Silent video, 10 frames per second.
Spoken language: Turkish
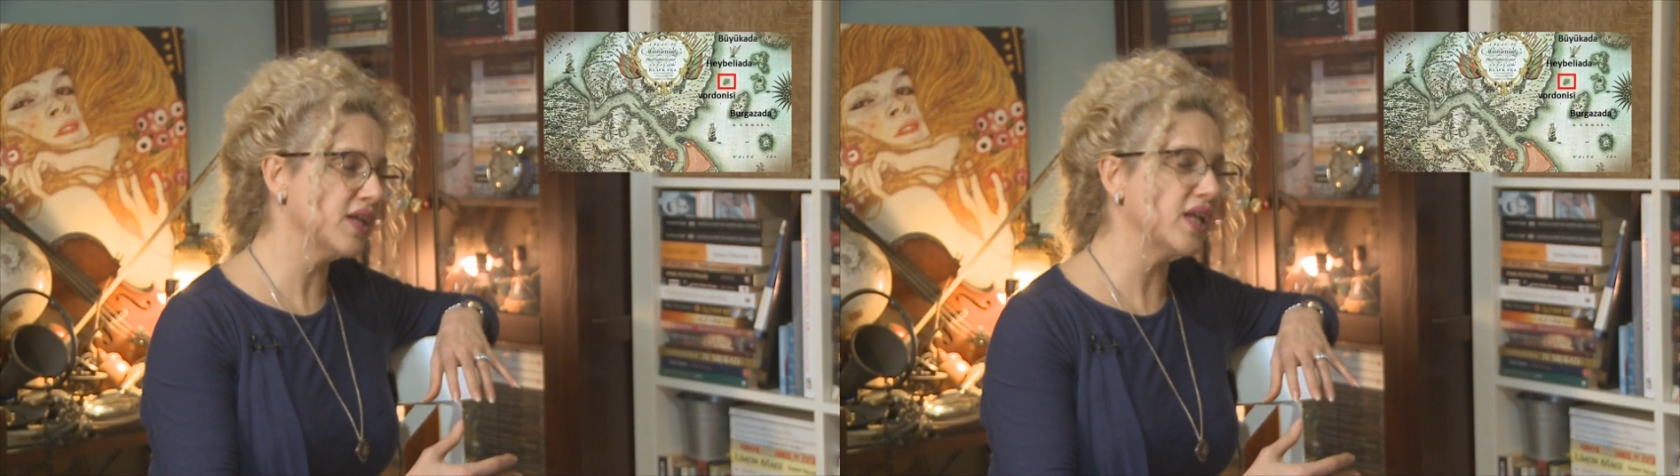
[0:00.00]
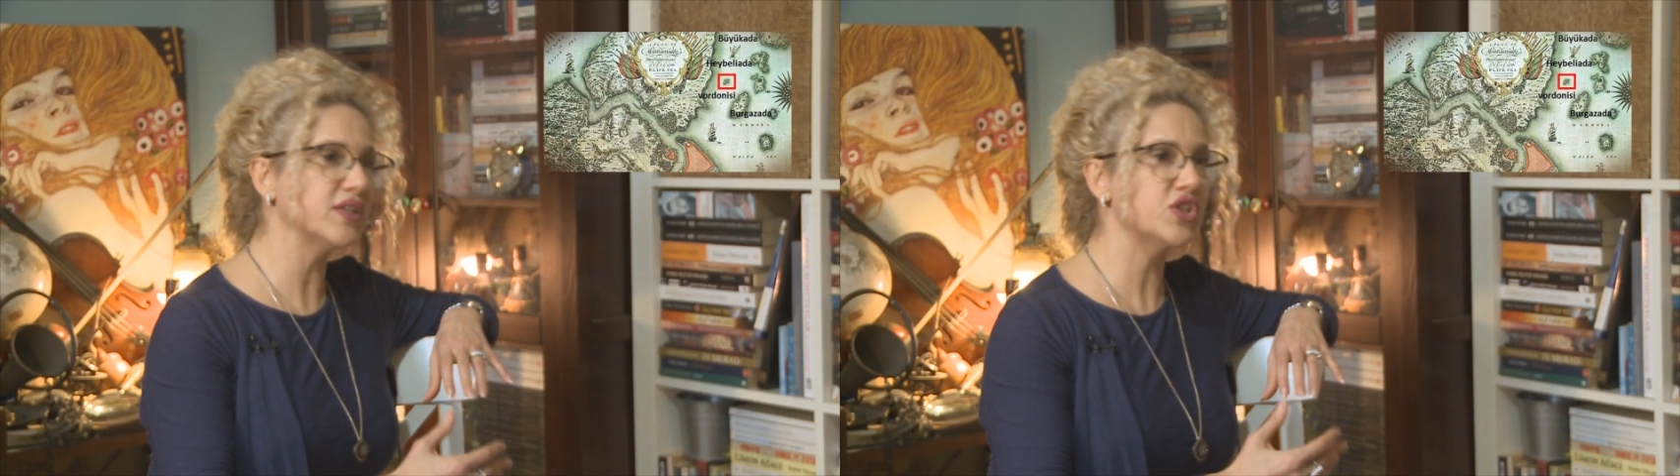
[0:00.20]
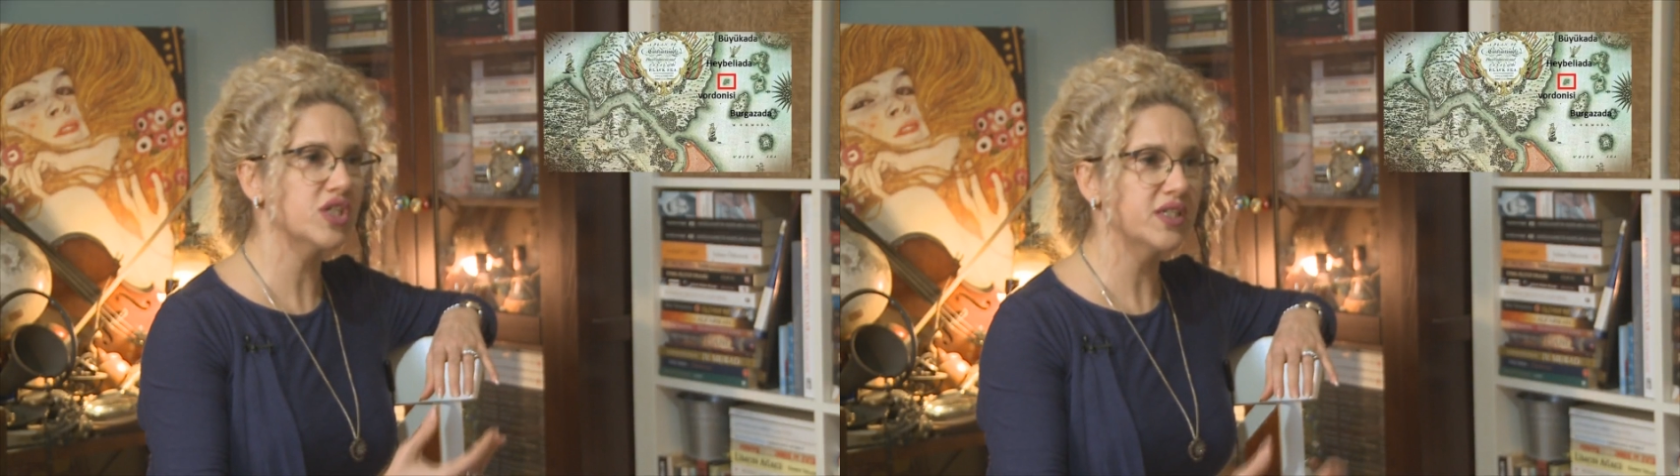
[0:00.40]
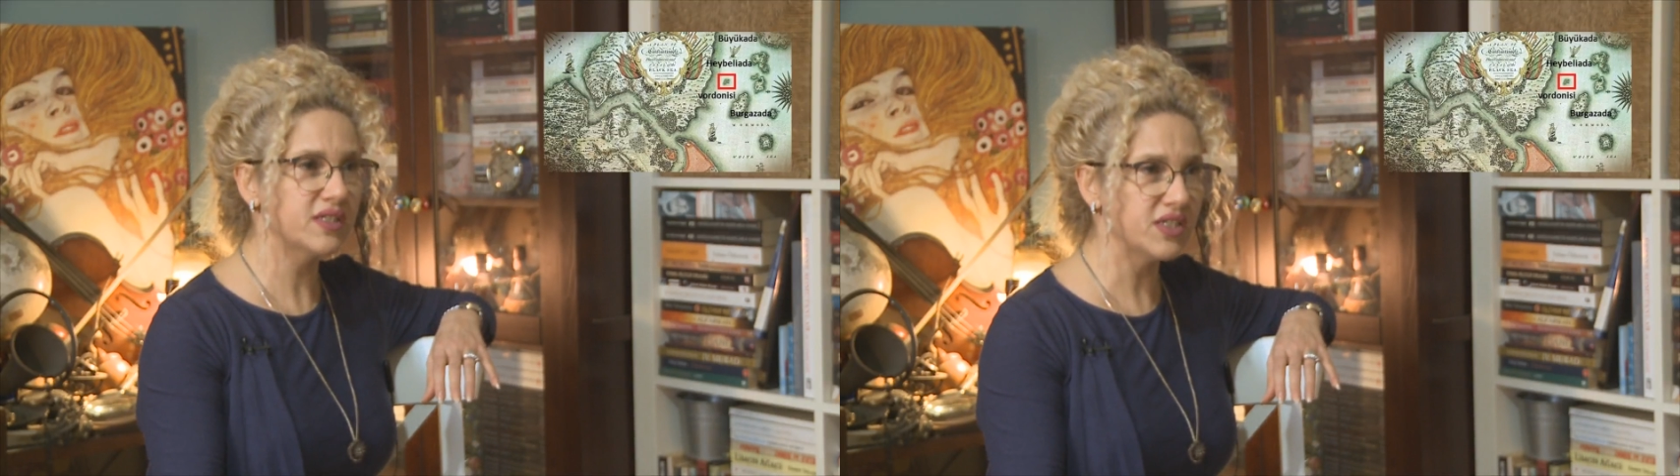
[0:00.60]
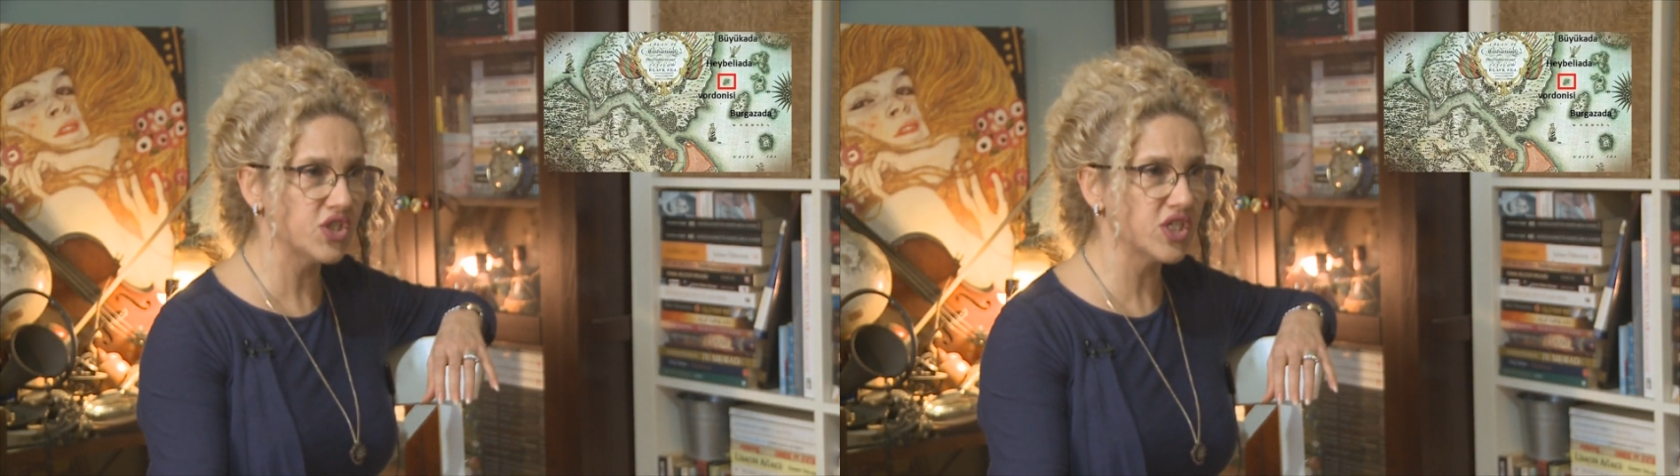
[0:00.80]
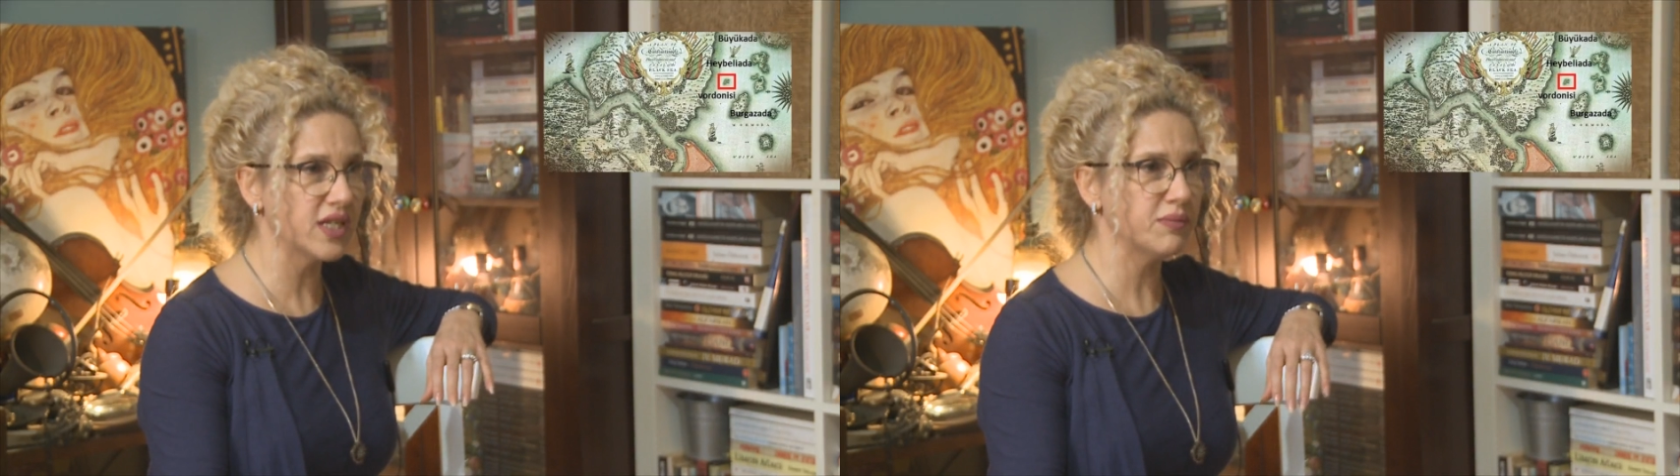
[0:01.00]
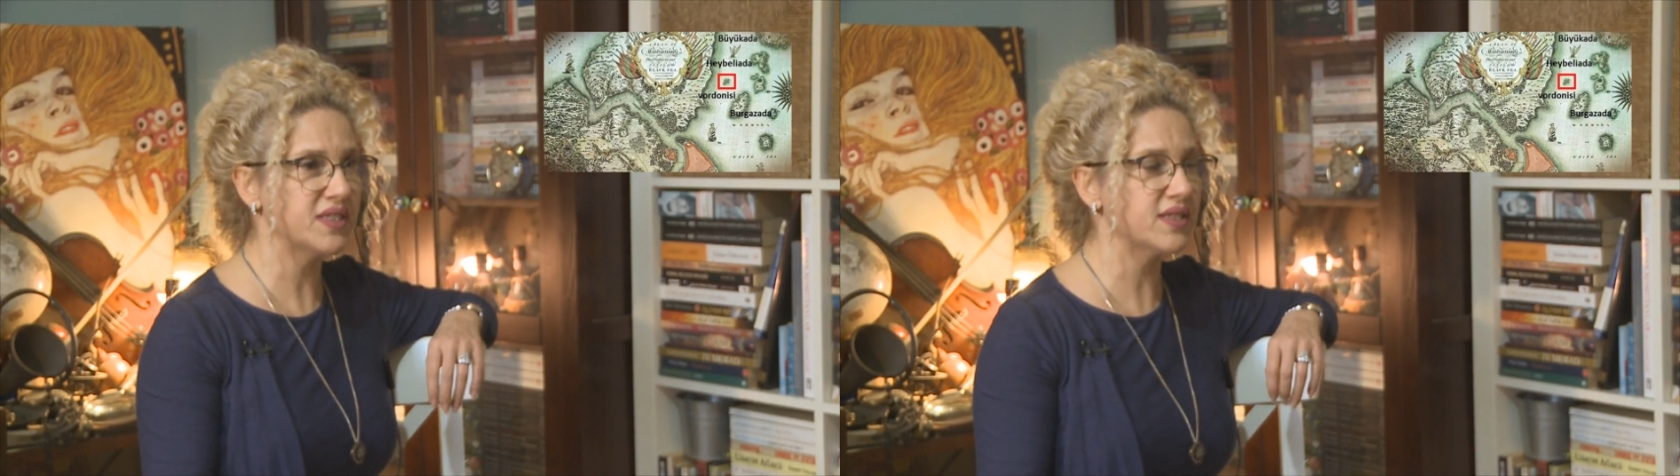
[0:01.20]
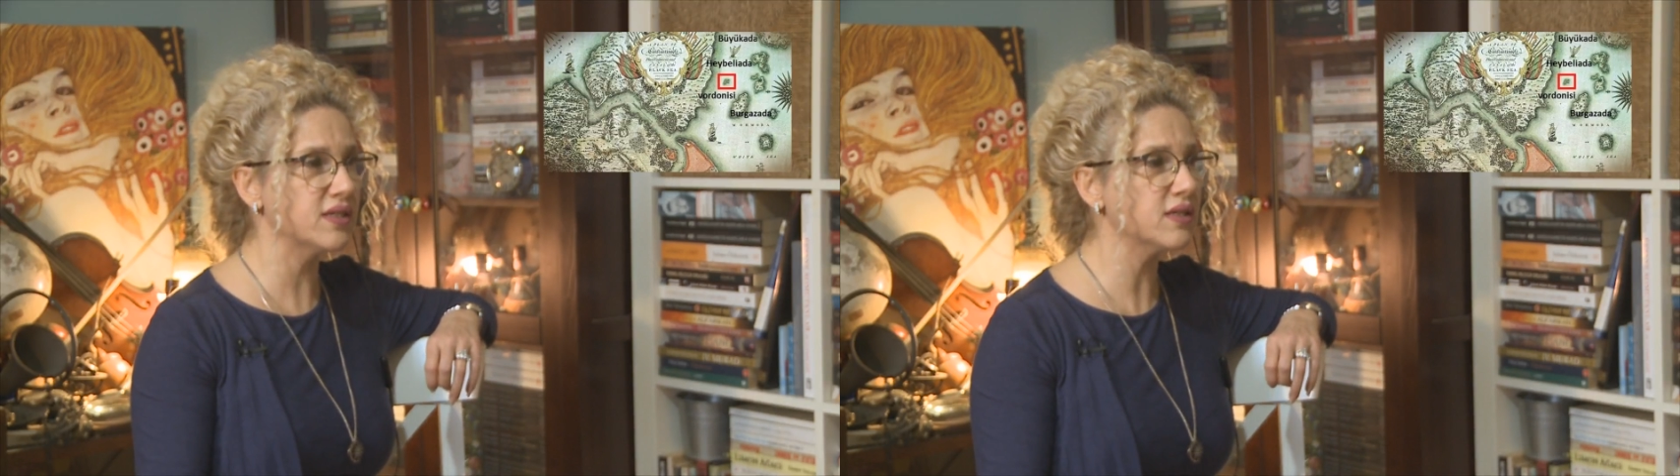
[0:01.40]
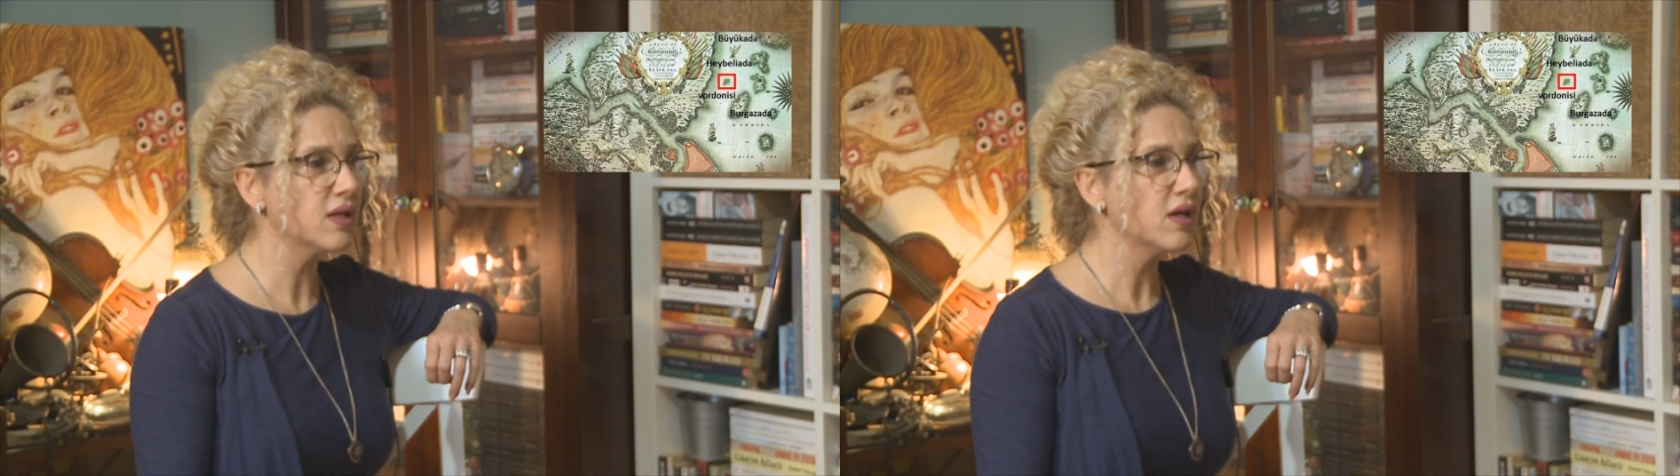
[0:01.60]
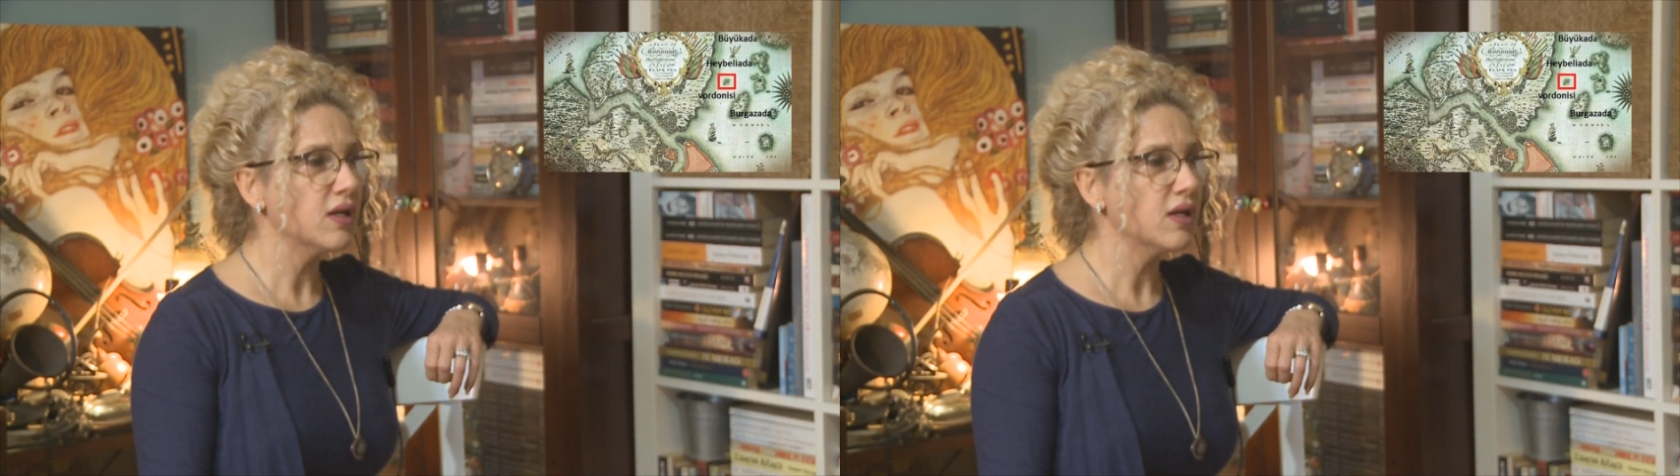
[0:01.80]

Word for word: dalgıçların incelemesinin